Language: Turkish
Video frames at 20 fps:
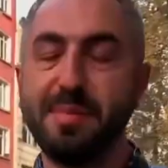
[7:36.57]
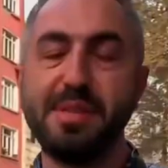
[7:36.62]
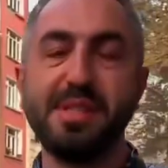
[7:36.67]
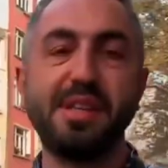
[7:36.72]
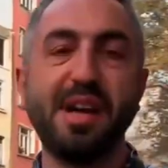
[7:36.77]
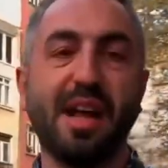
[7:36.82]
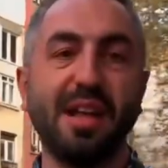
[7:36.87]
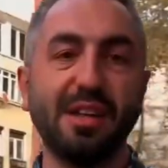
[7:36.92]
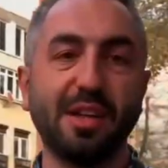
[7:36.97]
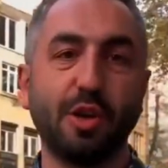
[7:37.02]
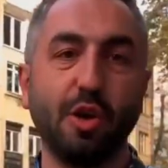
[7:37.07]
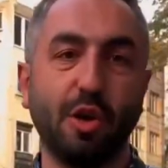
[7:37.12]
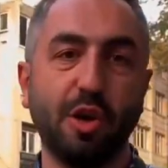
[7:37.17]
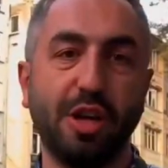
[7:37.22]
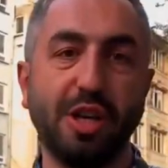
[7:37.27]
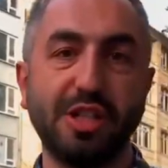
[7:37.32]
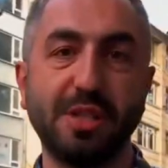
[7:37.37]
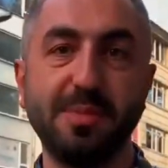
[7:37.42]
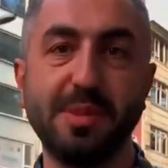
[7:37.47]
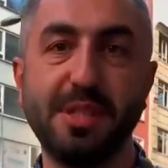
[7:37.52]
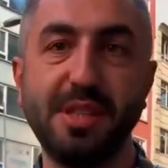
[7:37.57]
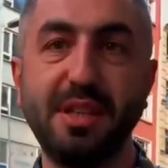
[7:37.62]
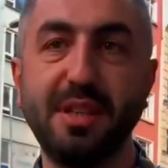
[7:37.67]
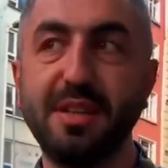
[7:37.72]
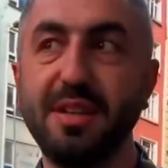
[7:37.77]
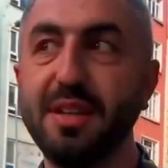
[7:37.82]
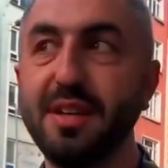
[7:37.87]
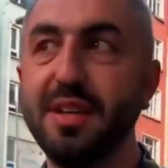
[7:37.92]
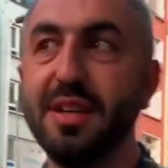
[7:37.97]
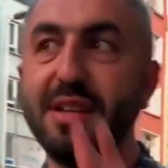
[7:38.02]
Biz de aldık kokorecimizi.
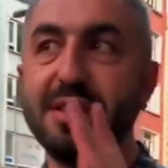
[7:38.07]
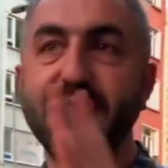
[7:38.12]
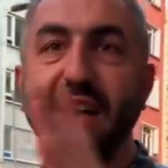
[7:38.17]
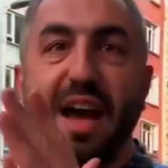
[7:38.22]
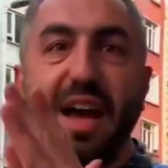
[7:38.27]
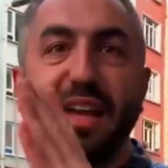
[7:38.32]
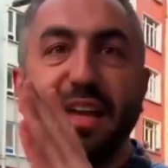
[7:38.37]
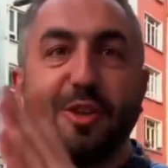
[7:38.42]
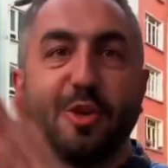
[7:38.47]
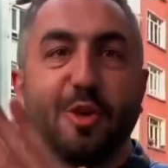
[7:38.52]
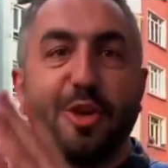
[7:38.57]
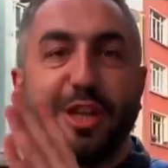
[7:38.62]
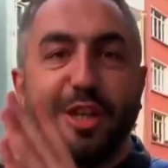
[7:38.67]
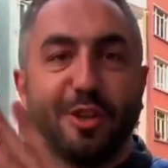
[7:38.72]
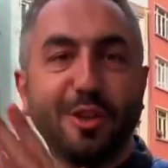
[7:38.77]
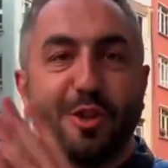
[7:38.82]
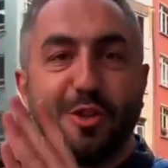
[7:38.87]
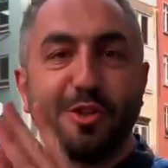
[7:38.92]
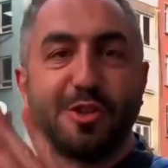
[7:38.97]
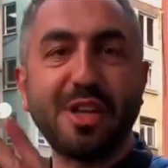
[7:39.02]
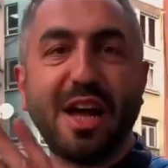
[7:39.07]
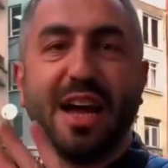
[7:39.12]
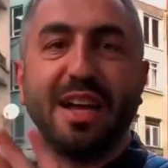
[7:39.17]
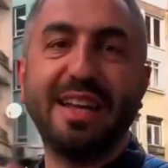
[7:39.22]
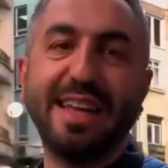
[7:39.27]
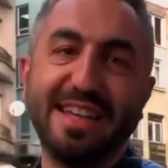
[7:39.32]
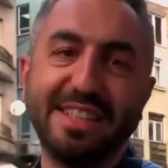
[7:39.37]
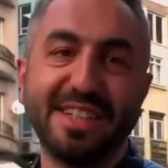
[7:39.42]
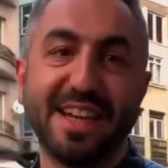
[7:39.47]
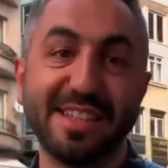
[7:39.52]
Sahile doğru gidiyoruz.
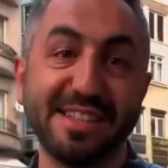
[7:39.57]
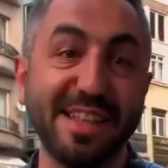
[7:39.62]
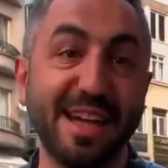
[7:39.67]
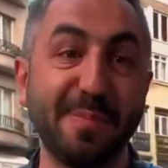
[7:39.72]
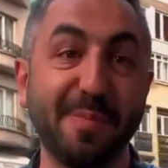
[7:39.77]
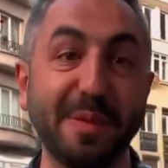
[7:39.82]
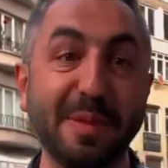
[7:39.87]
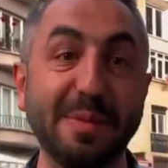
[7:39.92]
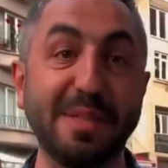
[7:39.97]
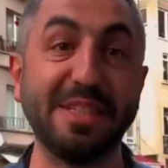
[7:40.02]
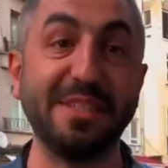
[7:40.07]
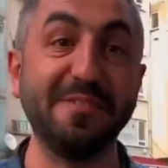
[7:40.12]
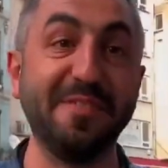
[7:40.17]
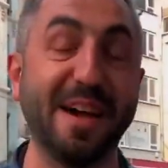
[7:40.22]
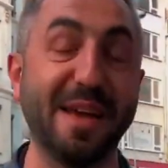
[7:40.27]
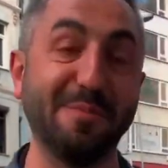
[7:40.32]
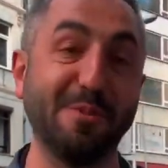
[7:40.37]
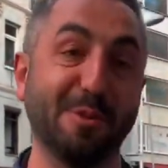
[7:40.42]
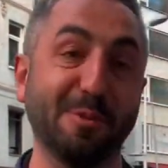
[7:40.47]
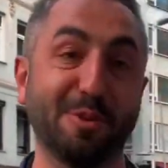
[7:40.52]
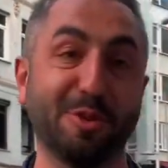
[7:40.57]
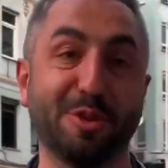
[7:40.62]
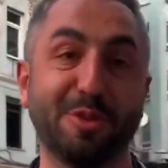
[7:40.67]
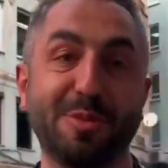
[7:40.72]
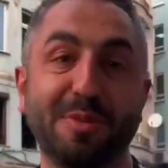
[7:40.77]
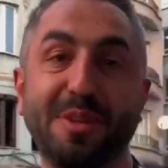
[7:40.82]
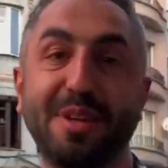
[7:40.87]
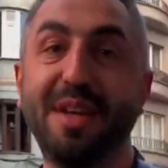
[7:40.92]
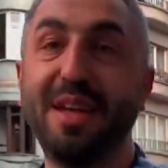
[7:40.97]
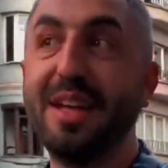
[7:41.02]
Sahilde yiyeceğiz. Ne yapalım? İzin vermiyormuş.
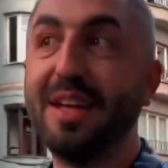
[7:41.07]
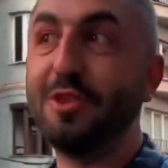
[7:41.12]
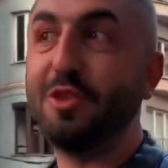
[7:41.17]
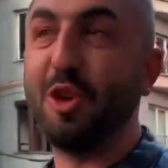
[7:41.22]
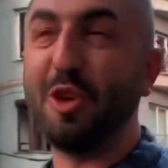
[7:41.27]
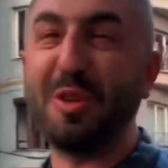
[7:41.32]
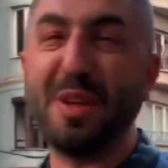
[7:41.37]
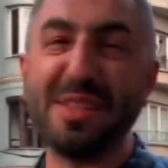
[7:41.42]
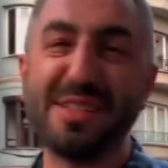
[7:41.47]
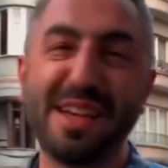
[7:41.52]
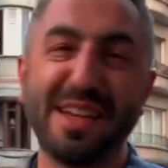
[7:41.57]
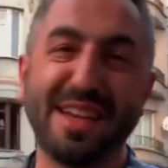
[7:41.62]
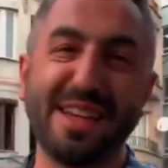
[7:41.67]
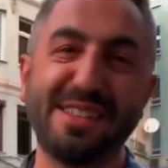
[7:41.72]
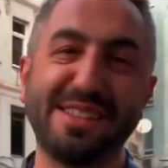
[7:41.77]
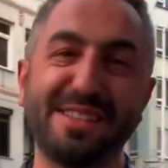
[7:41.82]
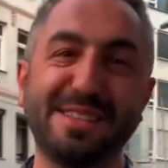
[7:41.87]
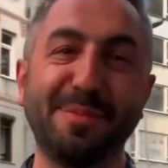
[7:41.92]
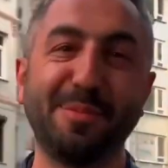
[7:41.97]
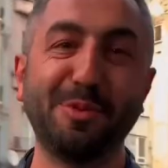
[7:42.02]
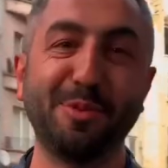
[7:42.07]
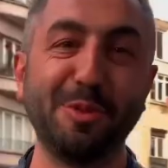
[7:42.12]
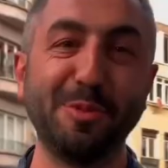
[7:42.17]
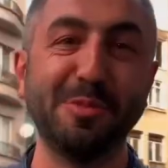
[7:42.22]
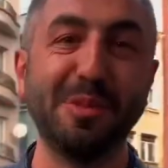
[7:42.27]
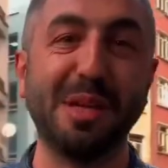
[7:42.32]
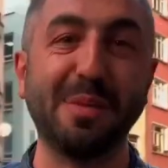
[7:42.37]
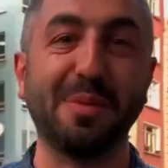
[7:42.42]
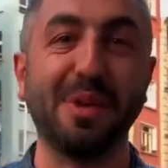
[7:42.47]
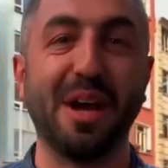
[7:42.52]
Çok nezaketsizce bir
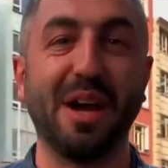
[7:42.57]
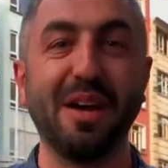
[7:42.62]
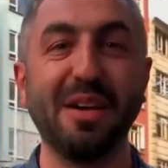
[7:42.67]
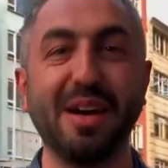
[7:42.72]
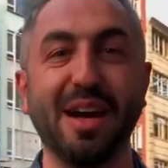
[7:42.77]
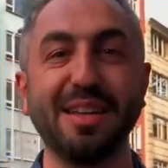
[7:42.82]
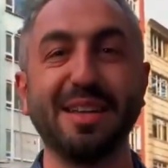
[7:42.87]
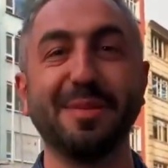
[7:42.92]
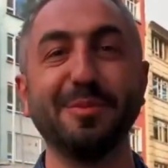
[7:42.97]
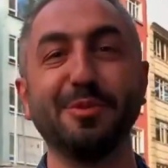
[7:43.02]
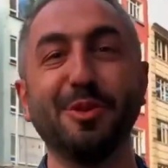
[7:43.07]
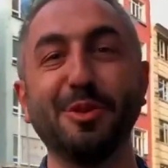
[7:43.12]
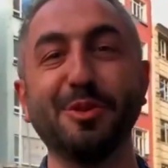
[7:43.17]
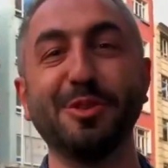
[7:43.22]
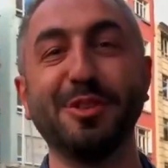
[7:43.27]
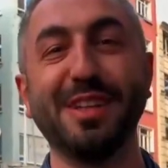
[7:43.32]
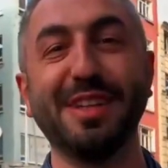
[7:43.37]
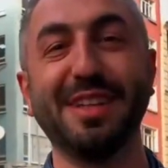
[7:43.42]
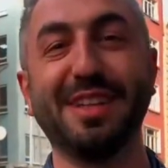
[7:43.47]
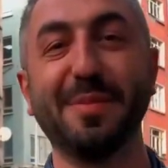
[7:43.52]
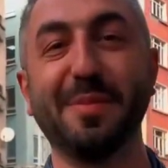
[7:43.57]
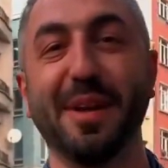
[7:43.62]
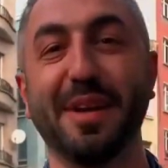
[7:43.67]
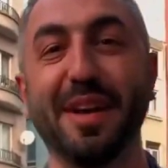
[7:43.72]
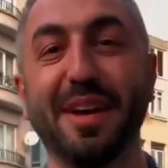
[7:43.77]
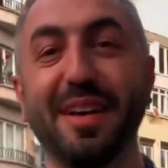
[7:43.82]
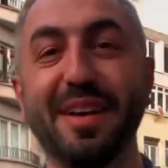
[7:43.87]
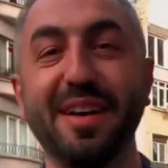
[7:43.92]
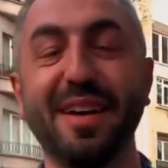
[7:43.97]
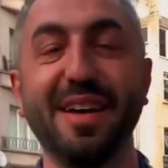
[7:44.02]
durum değil mi ya? Adam döndü dedi ki
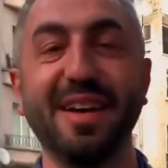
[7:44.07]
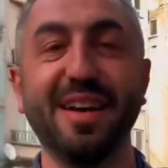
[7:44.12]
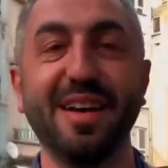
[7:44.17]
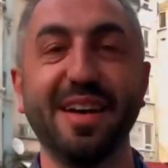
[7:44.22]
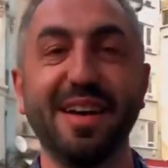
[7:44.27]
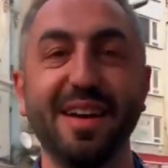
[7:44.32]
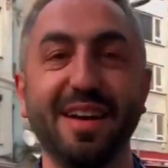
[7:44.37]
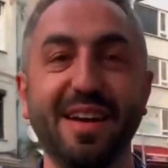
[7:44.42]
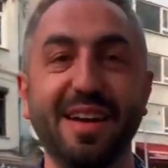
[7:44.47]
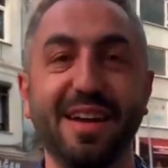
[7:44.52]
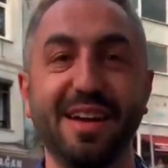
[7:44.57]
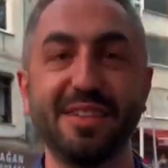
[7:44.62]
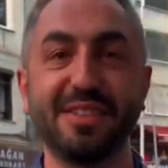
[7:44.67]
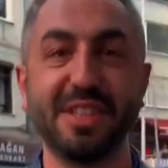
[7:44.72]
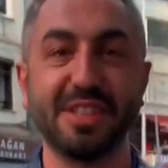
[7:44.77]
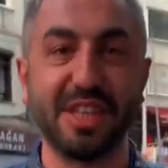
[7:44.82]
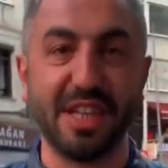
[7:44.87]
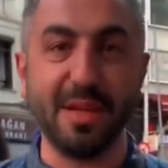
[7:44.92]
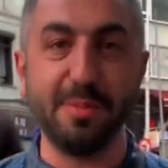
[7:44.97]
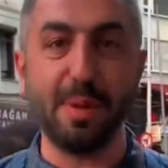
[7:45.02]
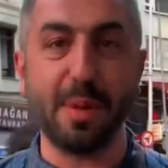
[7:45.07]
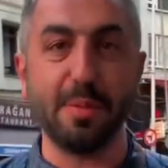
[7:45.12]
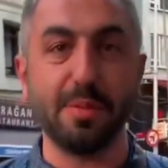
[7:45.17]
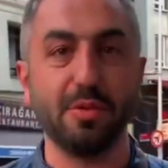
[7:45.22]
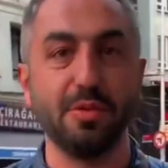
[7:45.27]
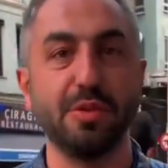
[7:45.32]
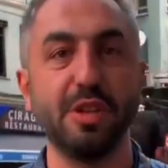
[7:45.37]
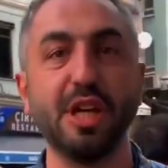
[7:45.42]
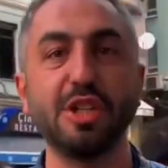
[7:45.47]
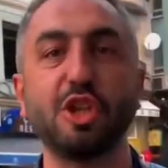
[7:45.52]
bana ee, işte çekim yap,
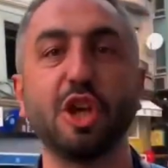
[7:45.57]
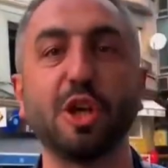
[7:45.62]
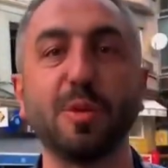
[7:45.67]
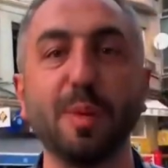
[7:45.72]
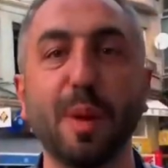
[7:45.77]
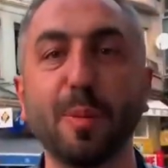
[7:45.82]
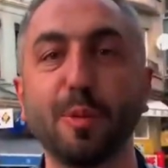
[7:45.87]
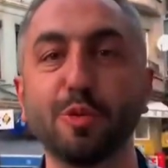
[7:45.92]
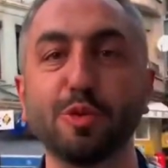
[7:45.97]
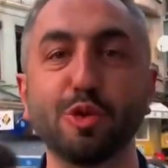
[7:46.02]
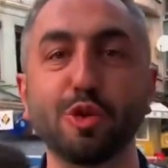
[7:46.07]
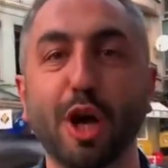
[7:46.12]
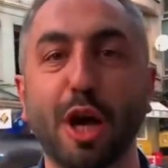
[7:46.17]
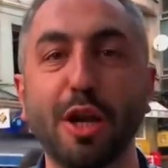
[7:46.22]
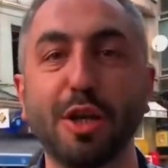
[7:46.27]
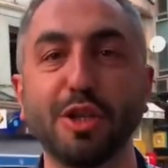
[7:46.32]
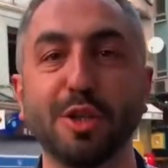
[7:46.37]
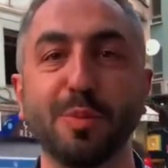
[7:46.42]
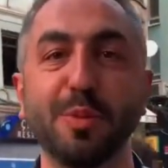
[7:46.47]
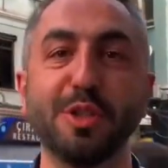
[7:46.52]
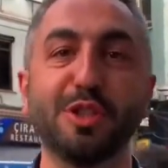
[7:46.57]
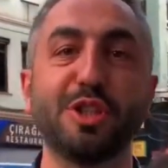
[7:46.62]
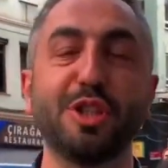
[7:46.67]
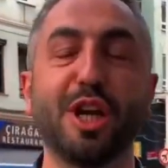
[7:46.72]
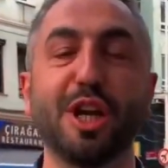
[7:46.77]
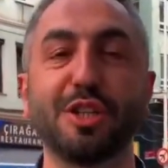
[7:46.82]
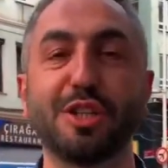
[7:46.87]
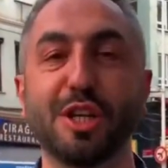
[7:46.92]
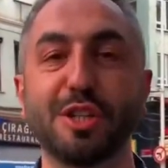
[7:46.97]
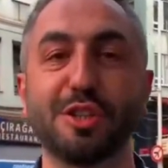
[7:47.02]
niye çekim yapıyorsunuz kardeşim, izin
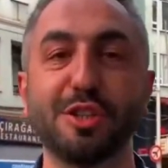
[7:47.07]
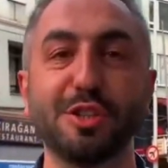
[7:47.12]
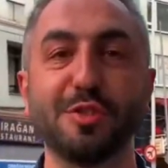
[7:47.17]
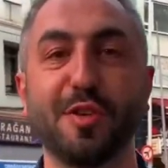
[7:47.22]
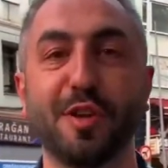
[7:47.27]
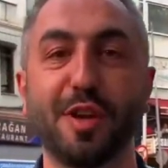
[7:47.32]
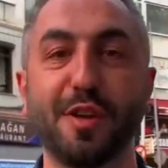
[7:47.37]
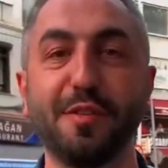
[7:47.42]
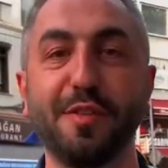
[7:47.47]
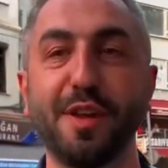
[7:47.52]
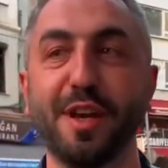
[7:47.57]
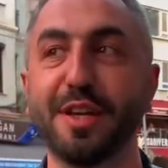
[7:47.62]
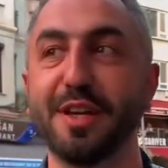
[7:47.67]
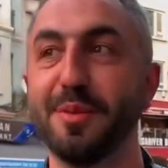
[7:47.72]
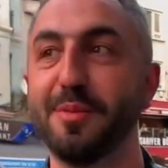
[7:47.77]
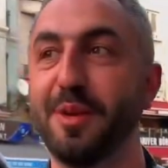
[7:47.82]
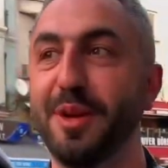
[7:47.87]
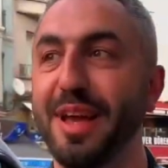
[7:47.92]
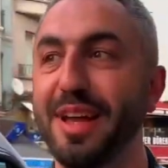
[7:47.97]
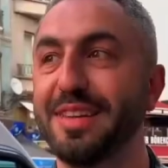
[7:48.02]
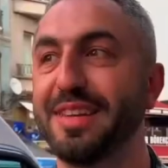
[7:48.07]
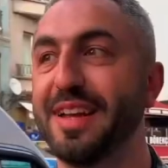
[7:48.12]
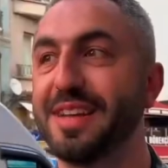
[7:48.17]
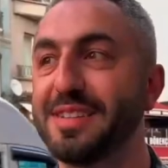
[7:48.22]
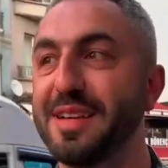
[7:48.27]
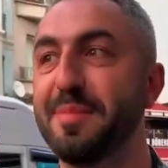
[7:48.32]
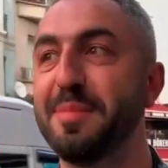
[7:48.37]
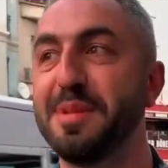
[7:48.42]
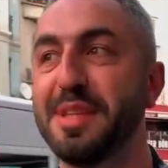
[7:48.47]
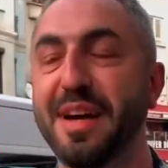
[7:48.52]
alacaksınız falan filan gibi böyle
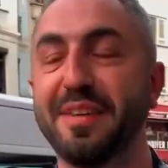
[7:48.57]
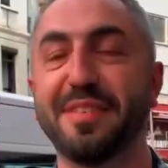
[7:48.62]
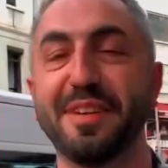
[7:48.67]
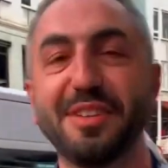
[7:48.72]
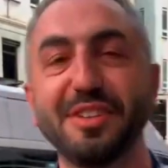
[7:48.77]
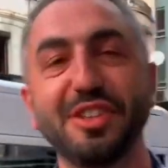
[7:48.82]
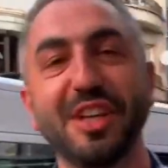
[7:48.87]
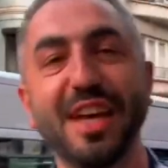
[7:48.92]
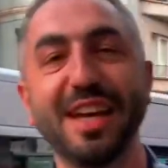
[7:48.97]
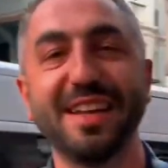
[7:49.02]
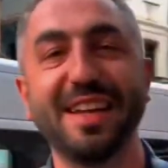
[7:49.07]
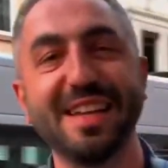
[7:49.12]
enteresan bir davranış.